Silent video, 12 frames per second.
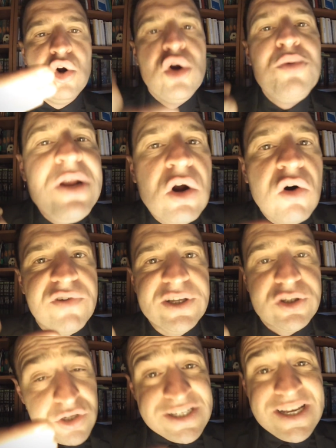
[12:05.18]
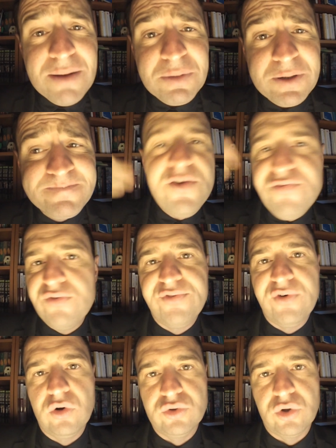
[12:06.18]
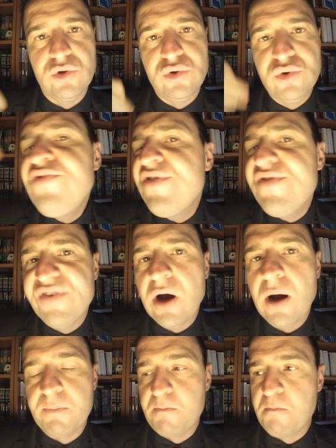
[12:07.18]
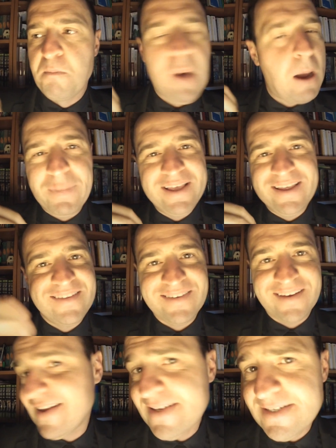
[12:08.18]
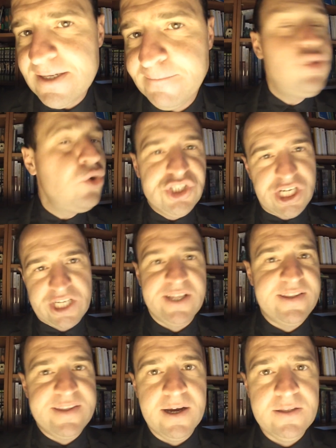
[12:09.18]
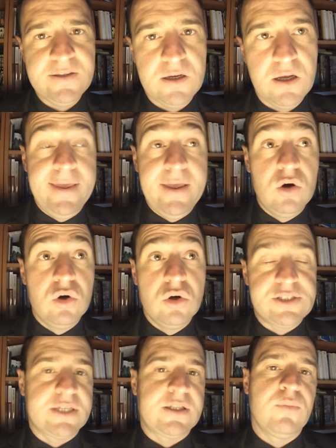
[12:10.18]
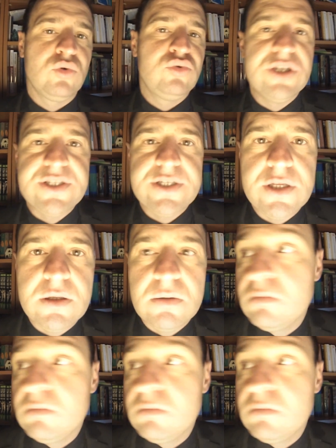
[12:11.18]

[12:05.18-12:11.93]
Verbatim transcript: Le bilan va être simple, ils vont vendre du FIFA par paquet 13, du Uncharted 4 et euh, certainement du Destiny.